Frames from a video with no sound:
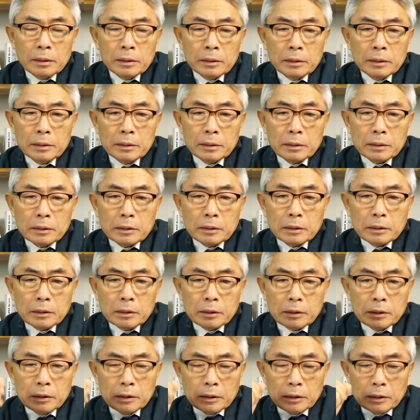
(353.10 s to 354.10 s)
그
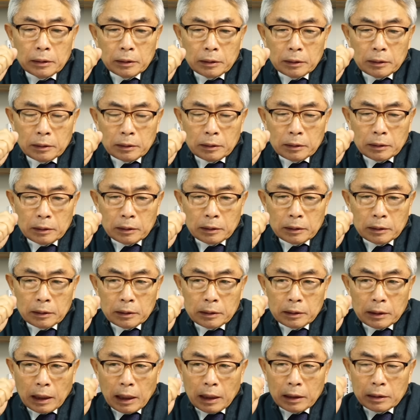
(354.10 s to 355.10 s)
저는
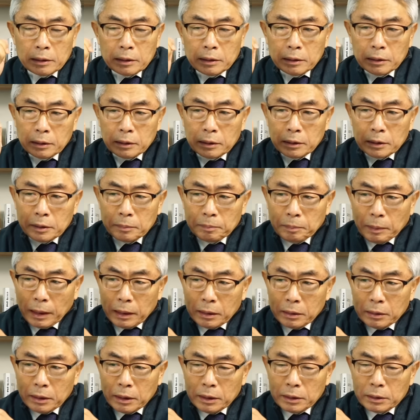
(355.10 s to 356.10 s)
사실은 이
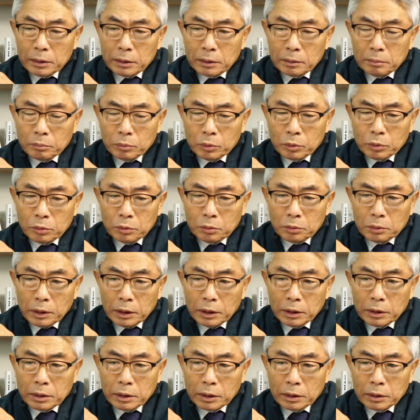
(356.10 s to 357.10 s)
박근혜
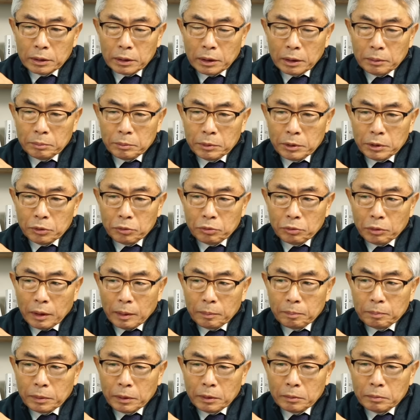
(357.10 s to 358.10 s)
정부의
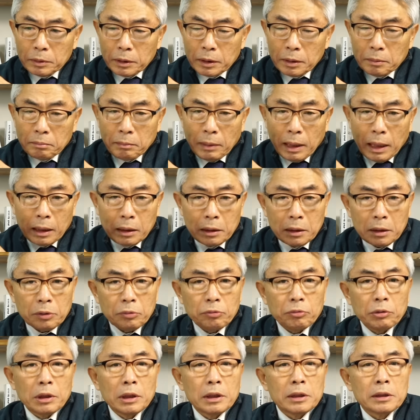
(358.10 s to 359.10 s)
경제민주화법을
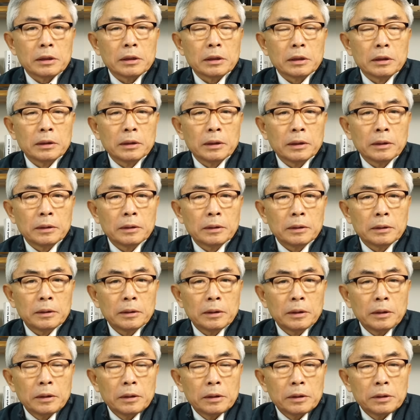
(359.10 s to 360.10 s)
막기 위해서
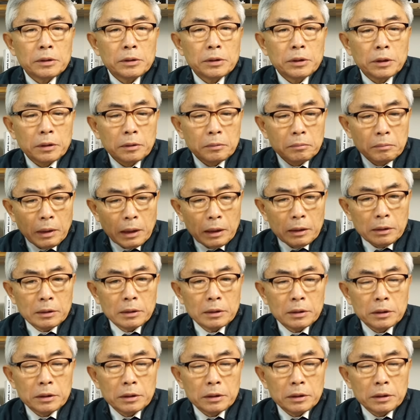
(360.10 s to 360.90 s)
정말